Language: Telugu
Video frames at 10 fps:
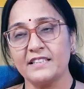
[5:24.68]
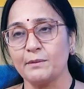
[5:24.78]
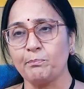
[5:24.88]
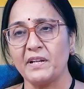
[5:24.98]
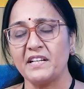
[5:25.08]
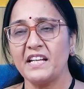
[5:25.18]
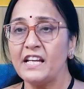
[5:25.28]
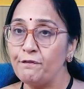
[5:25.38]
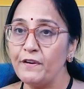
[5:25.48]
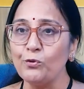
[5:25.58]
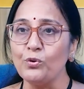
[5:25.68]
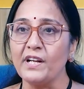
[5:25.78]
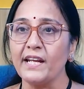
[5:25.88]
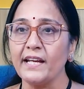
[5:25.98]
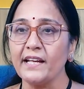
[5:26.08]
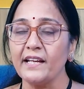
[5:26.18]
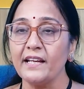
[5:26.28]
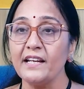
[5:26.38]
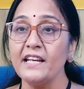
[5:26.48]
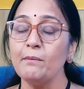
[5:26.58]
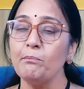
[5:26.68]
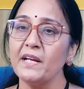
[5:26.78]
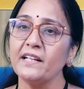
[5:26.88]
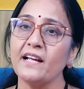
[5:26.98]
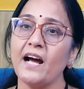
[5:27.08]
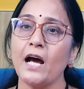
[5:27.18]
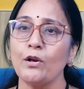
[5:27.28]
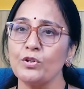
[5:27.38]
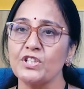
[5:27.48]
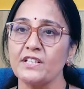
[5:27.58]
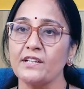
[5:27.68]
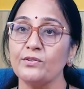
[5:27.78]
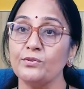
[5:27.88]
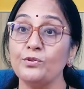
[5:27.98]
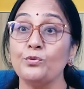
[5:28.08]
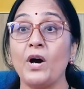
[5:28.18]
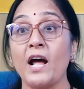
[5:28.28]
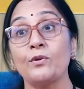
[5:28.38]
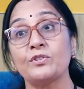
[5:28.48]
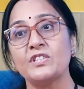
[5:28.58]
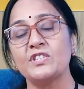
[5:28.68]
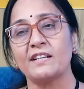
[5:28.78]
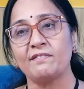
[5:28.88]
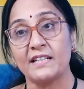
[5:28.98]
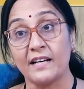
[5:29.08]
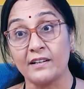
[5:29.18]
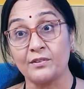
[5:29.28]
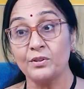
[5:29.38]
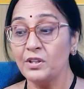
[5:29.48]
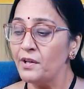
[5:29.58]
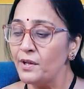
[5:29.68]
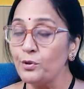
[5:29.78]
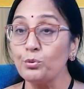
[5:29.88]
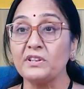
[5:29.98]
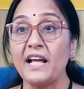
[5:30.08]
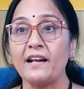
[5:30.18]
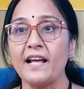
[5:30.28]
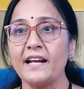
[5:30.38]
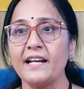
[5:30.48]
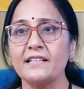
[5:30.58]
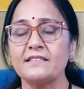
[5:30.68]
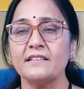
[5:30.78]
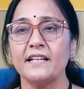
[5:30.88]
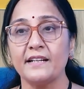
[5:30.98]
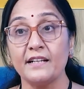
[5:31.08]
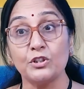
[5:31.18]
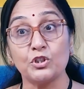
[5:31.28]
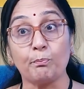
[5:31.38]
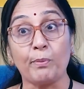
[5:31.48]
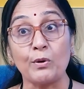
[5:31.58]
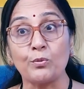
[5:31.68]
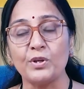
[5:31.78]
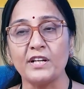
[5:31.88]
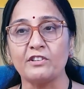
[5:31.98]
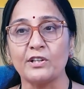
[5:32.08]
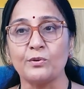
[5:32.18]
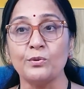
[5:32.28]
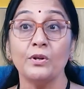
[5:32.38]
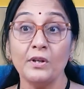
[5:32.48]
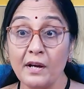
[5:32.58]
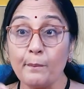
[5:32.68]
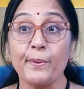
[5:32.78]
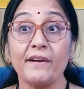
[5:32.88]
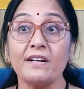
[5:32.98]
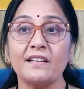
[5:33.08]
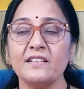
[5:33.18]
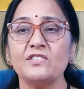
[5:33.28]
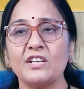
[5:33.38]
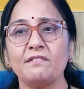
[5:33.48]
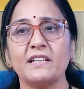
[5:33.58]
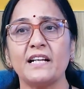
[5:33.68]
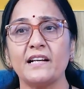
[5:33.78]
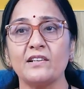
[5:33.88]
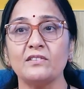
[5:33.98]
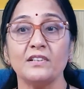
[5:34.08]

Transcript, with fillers: డిసిప్లిన్ ఇవి ఉంటే నీ మిగతా ఆలోచనలు నువ్వు ఆలోచించే విధానం నువ్వు తెల్లారు లేసిన దగ్గర నుంచి పడుకునే వరకు ప్రవర్తించే విధానం